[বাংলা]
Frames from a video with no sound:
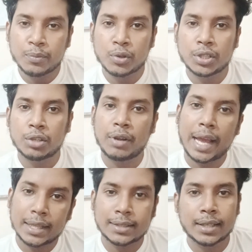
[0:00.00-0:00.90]
প্রশ্নেরও
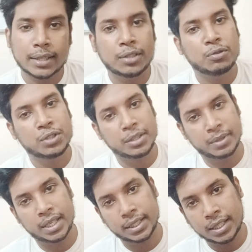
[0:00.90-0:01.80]
অ্যান্সার কিন্তু
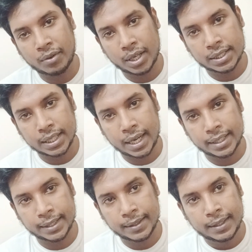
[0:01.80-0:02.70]
সিমিলারই দেওয়া আছে গাইডে